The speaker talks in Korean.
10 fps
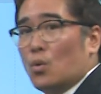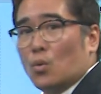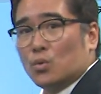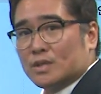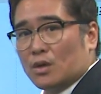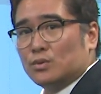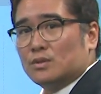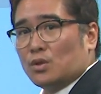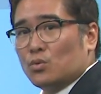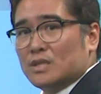오세훈
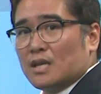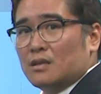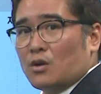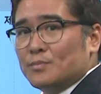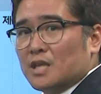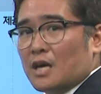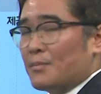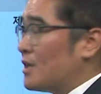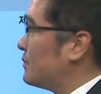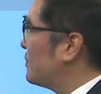서울시장을
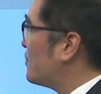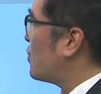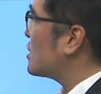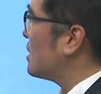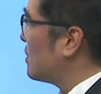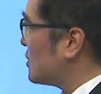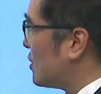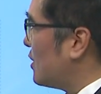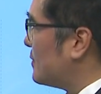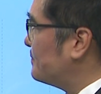검색하면 보시는
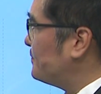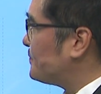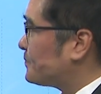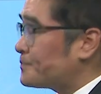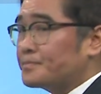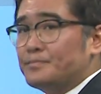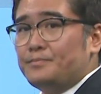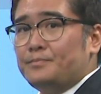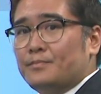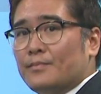것처럼
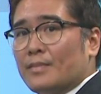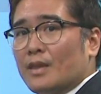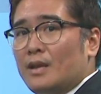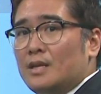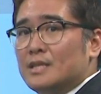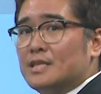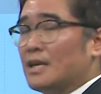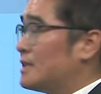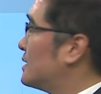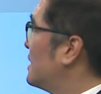
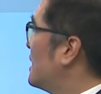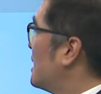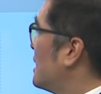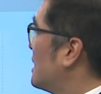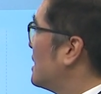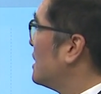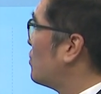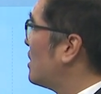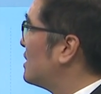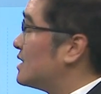지난
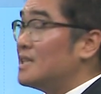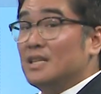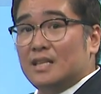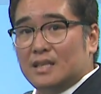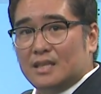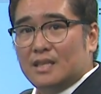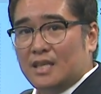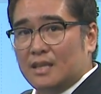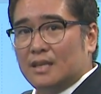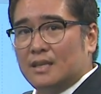1월
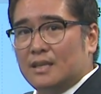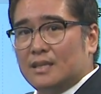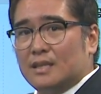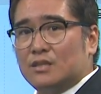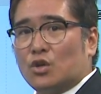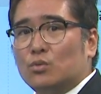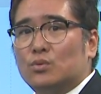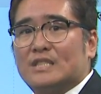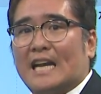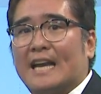2일
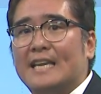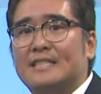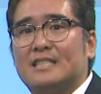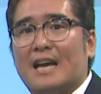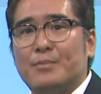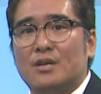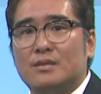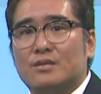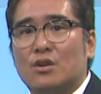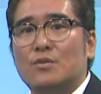전국 장애인
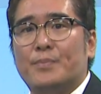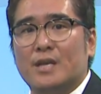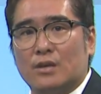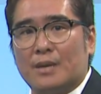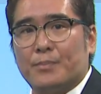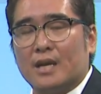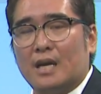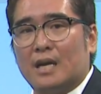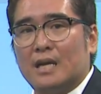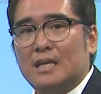차별 철폐
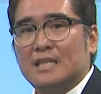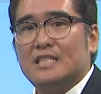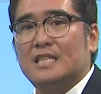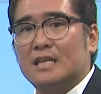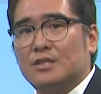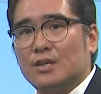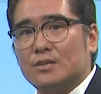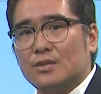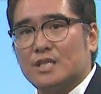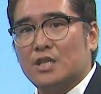연합회가
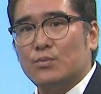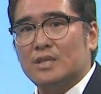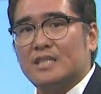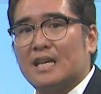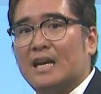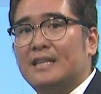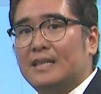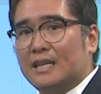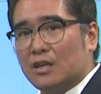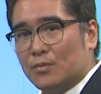지하철에서 시위를 시작한
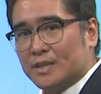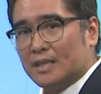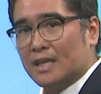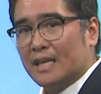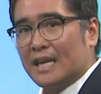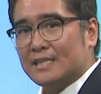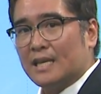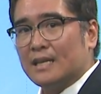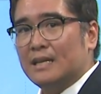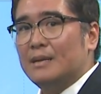날이 검색량이
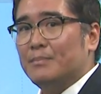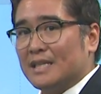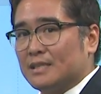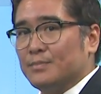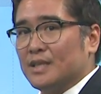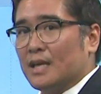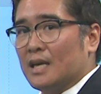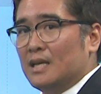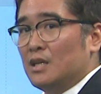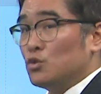가장 많습니다.
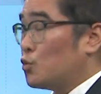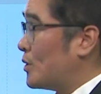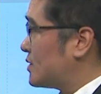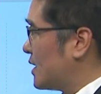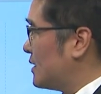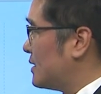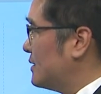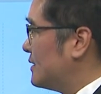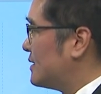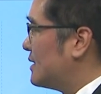두 번째는